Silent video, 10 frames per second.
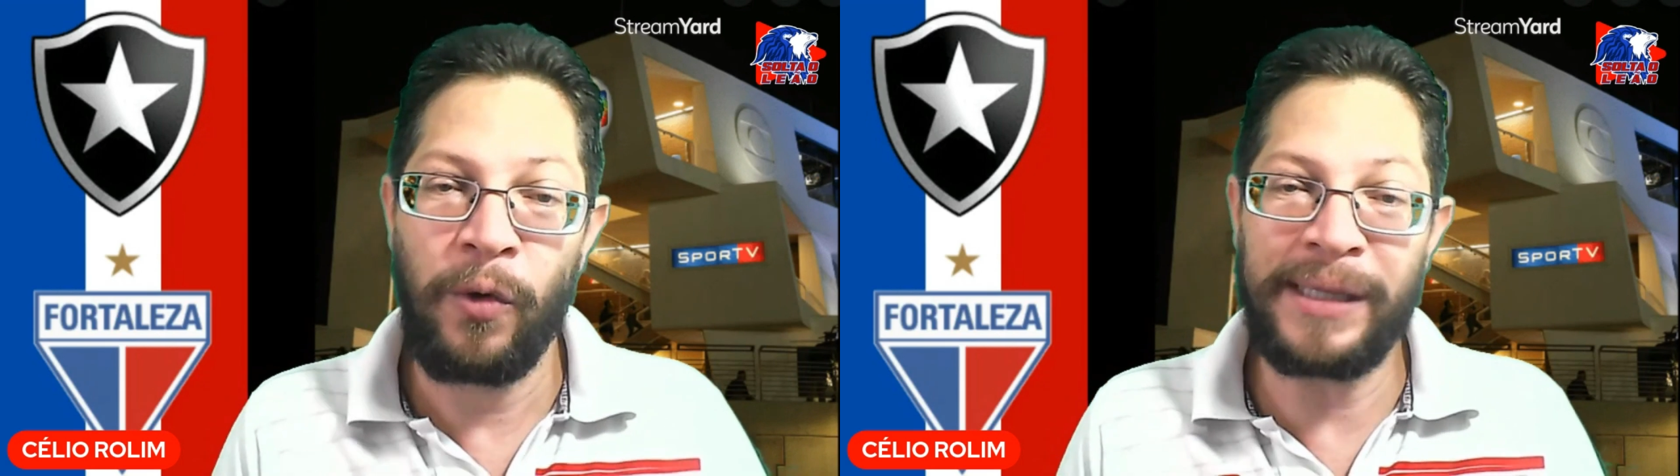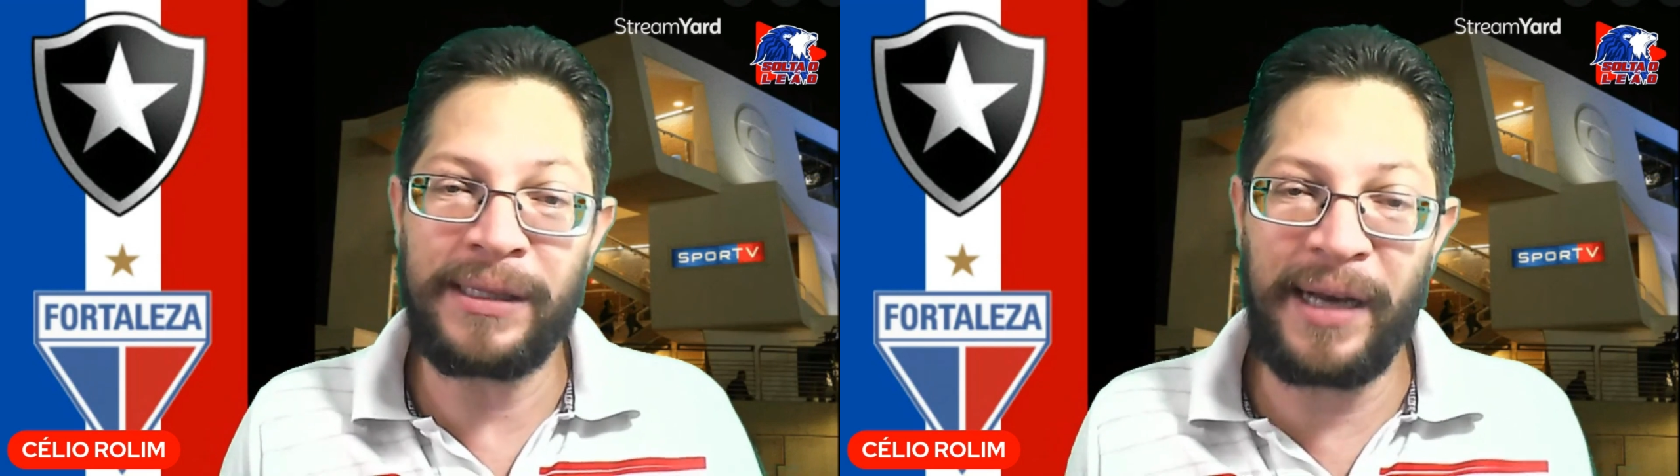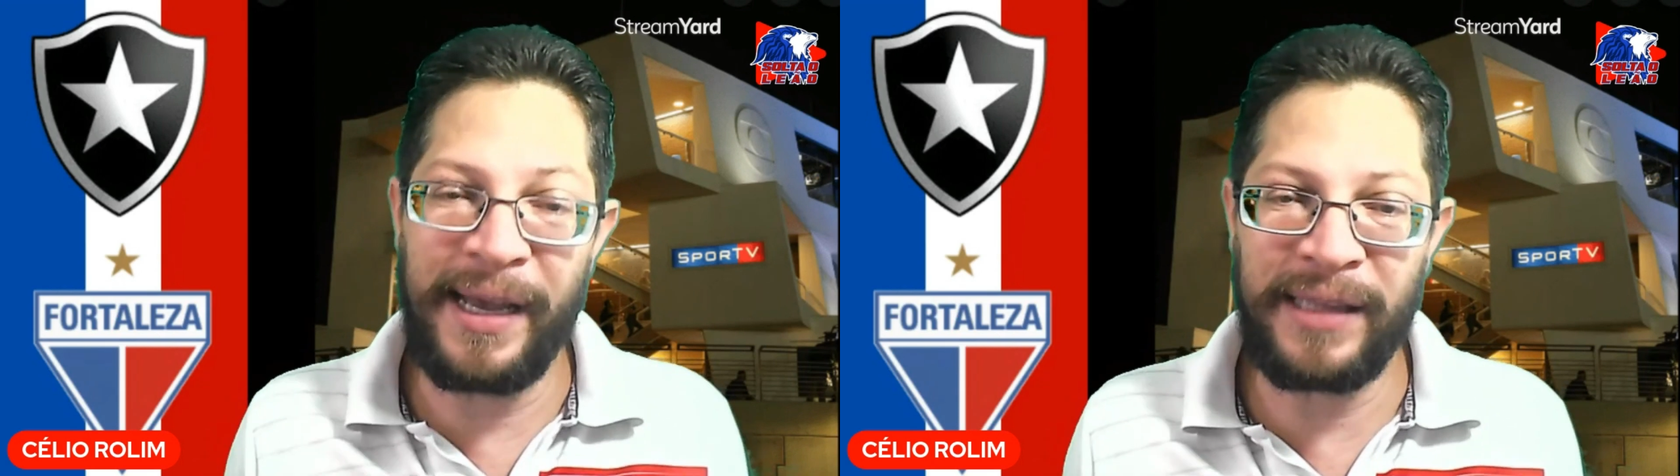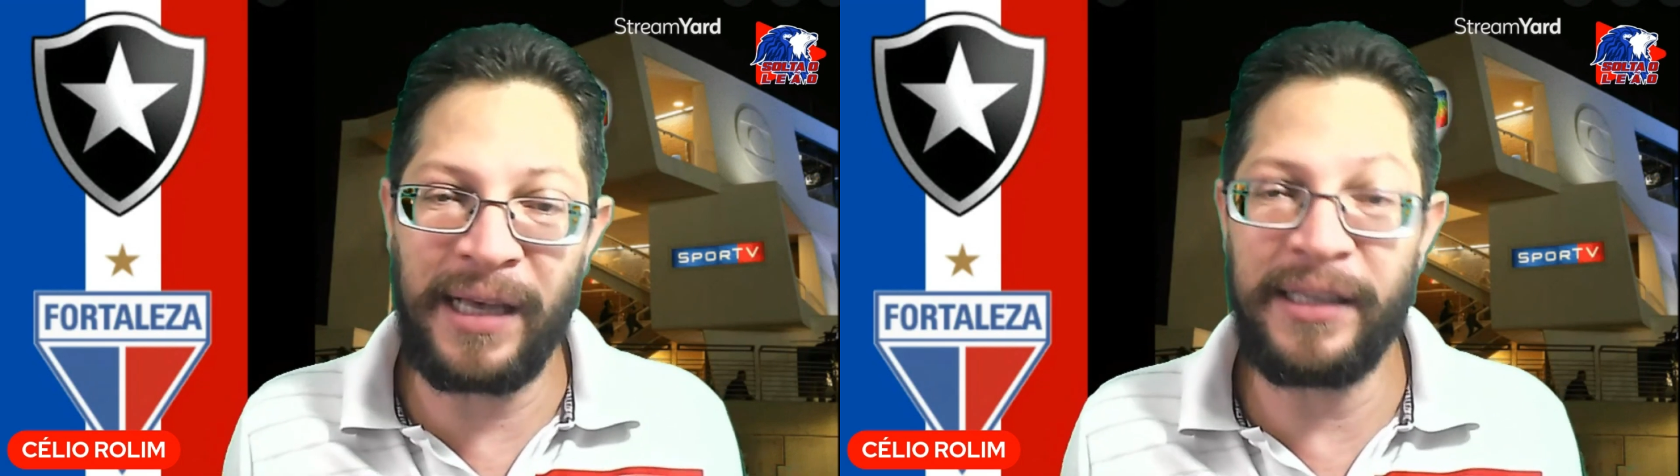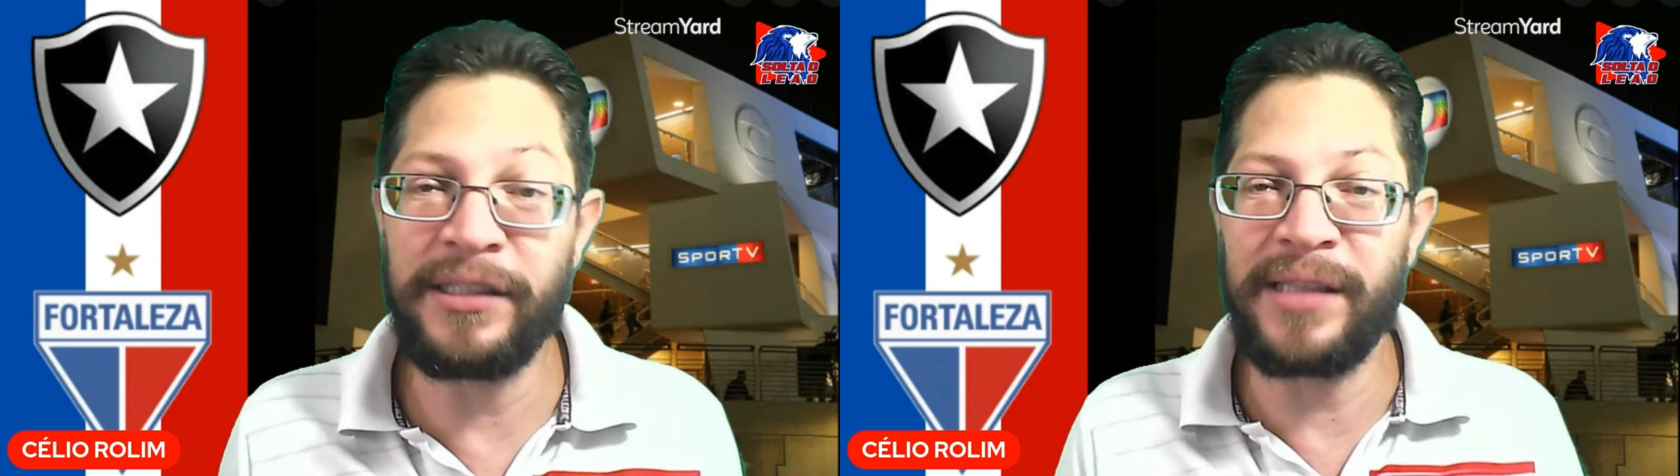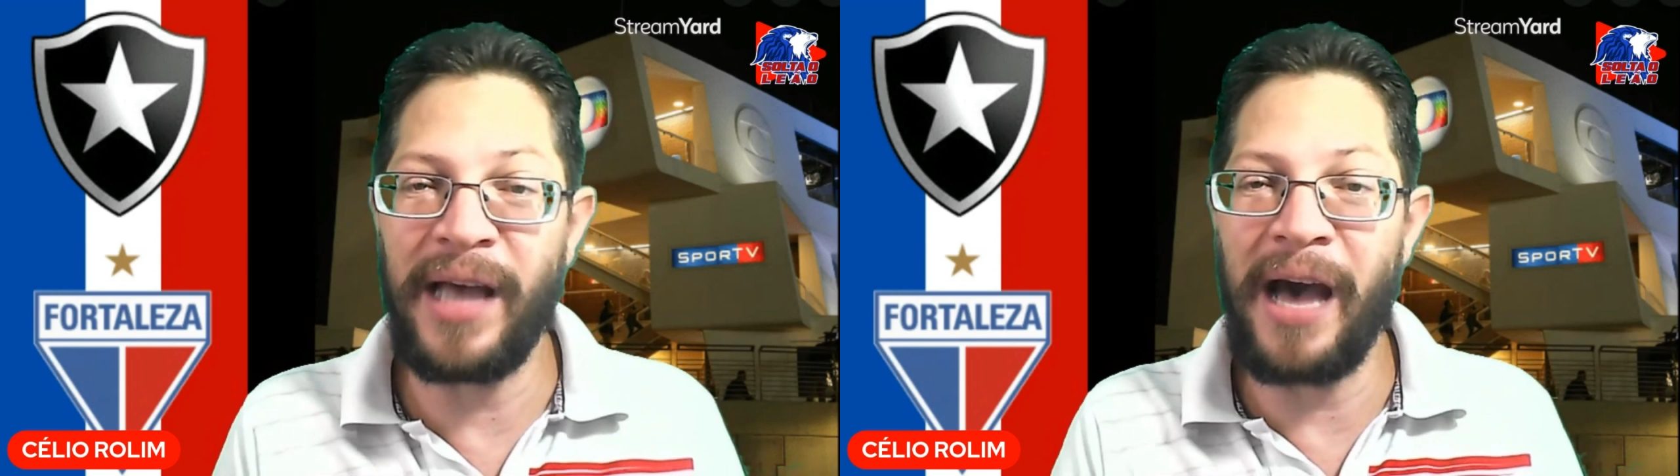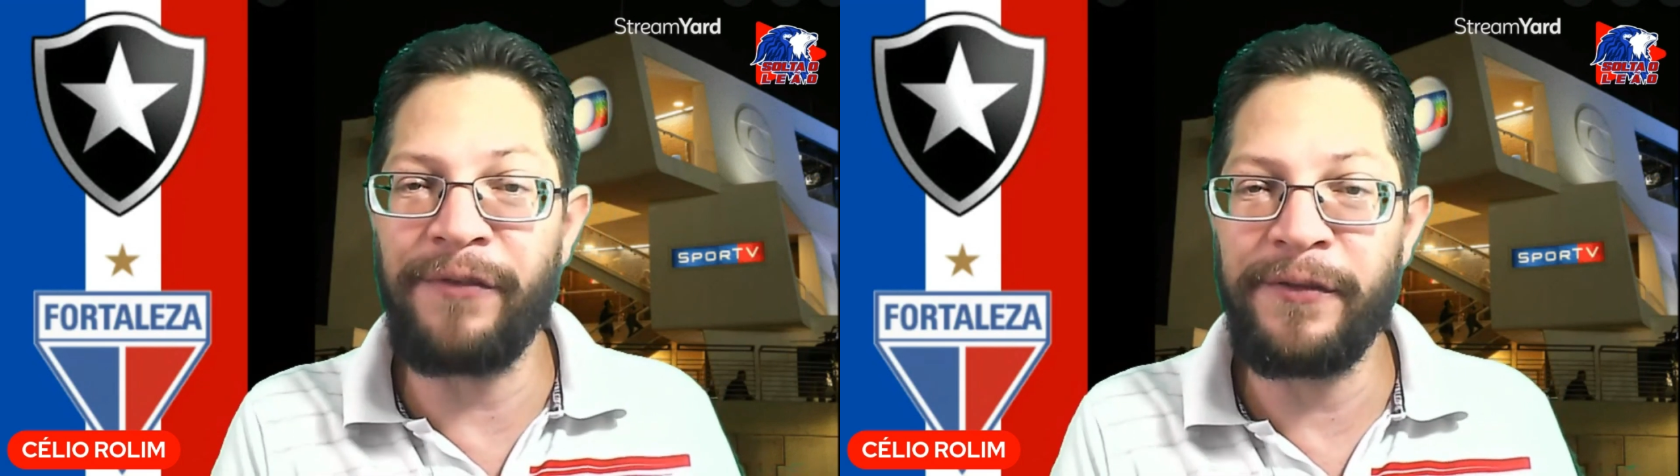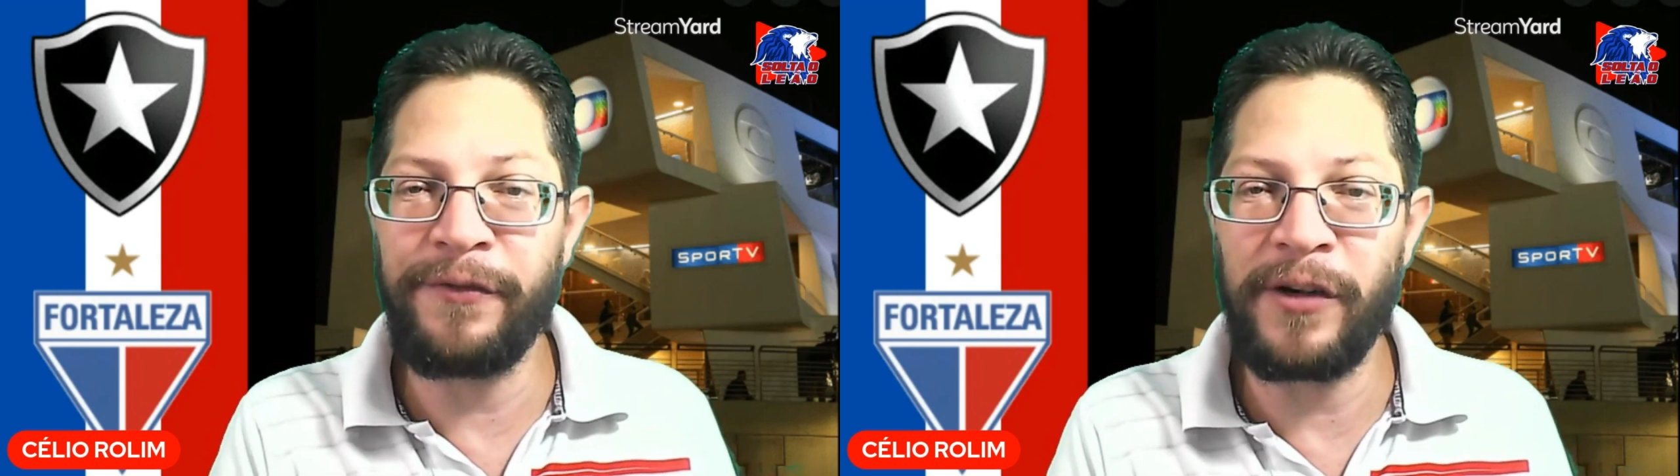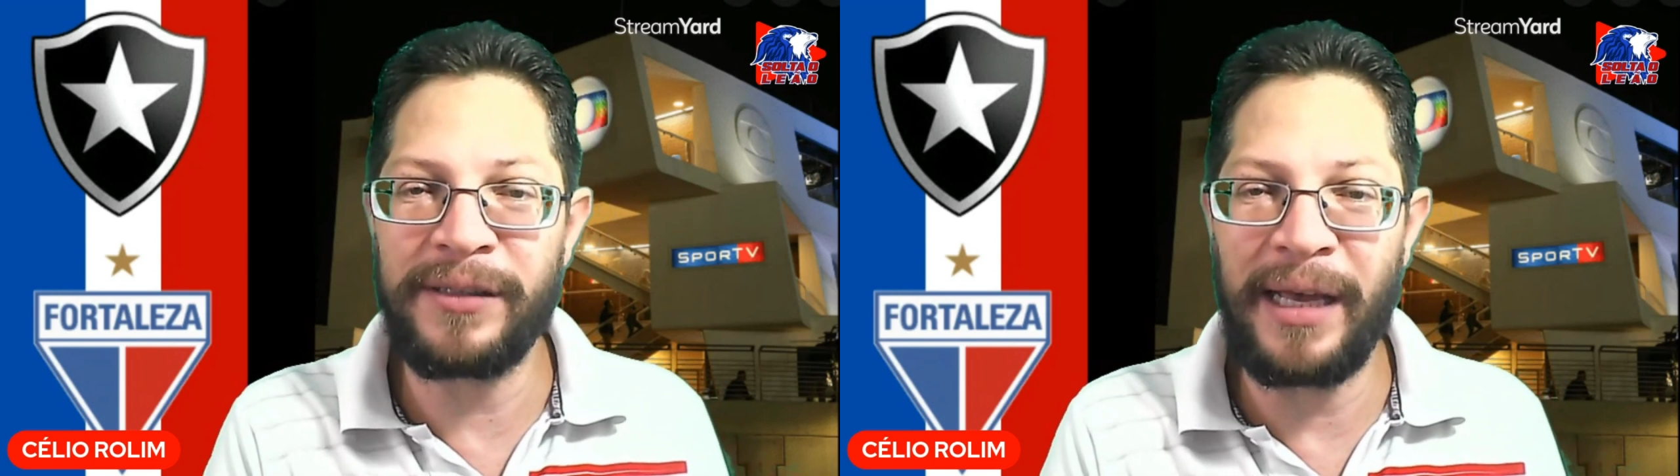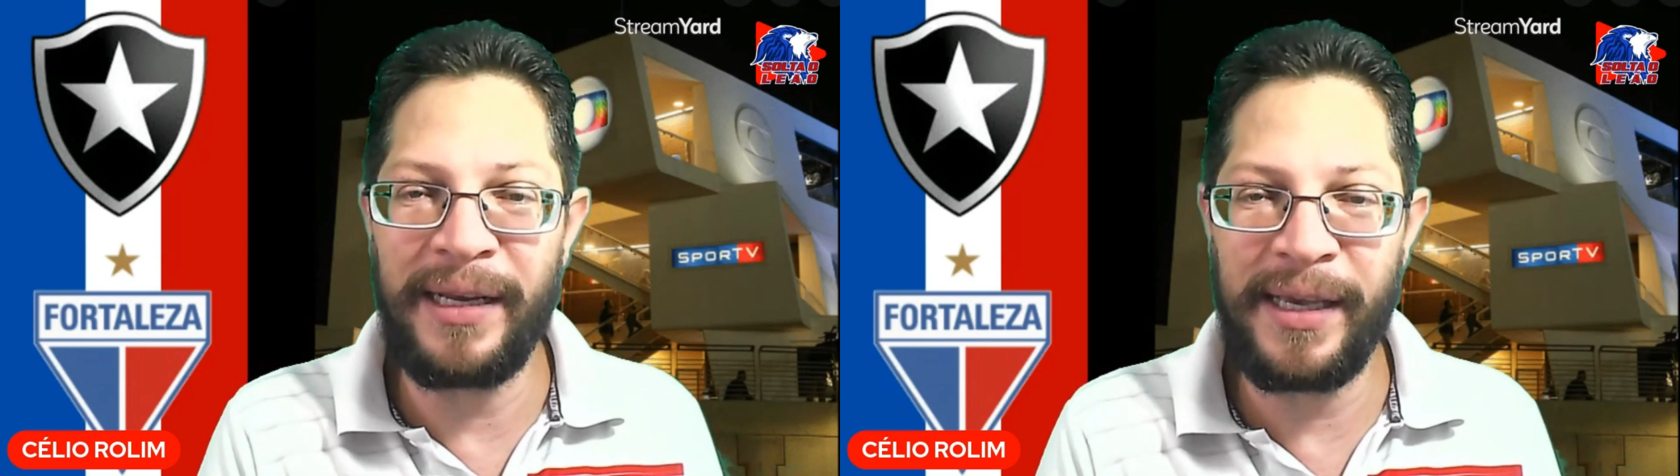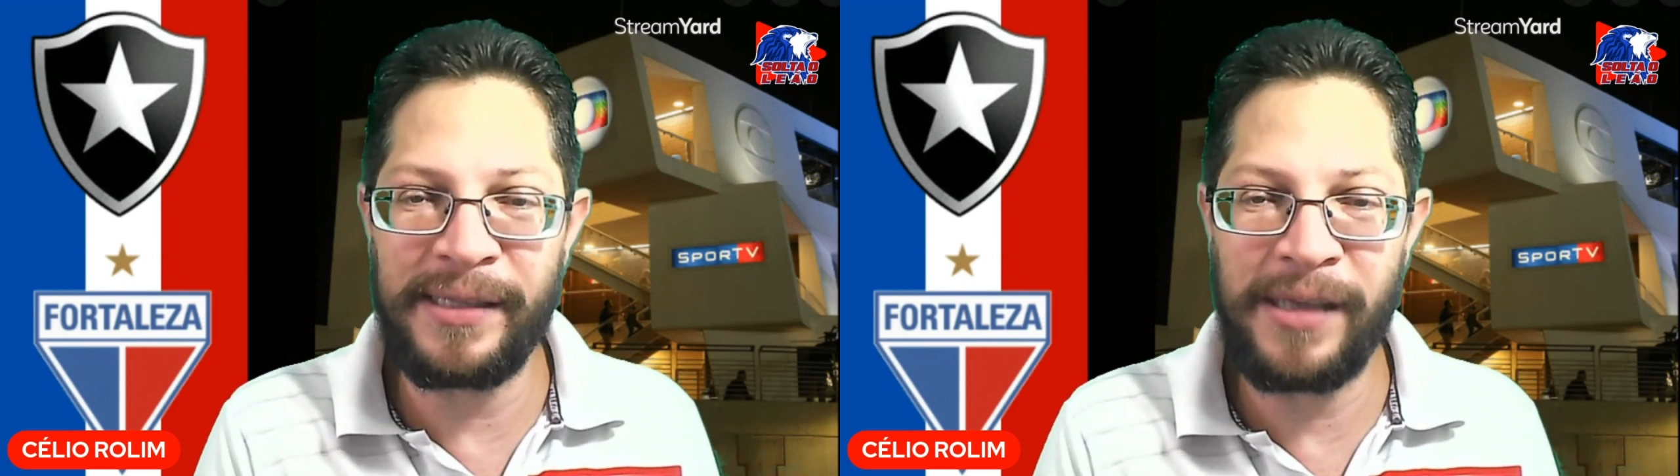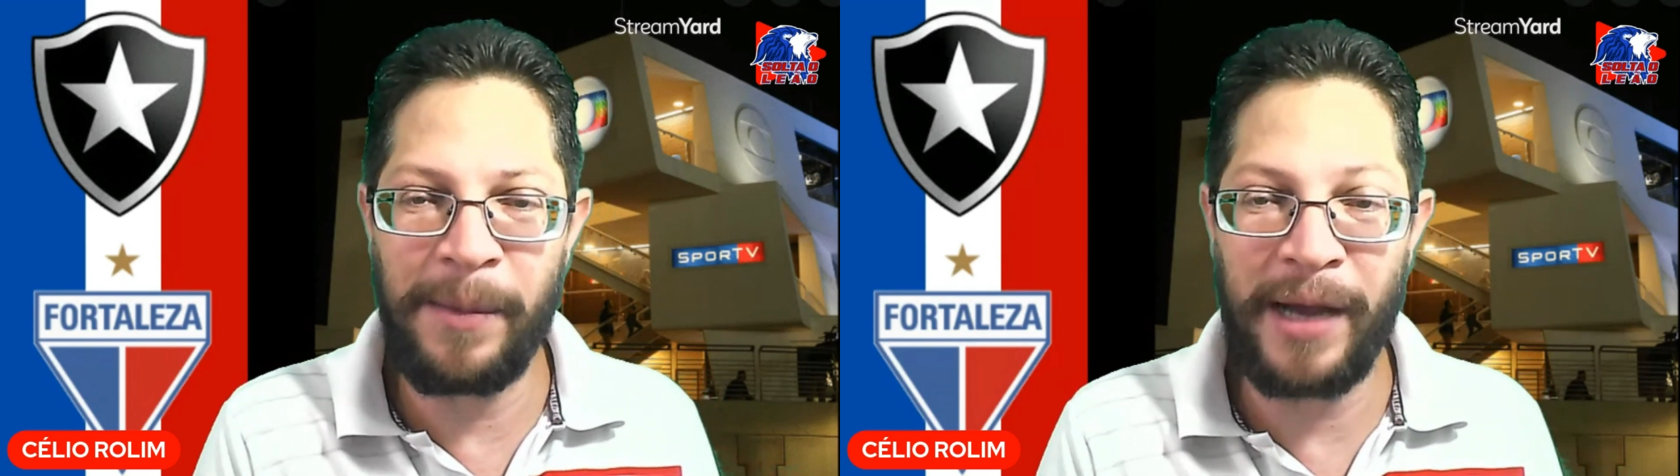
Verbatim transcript: O atleta estava em Fortaleza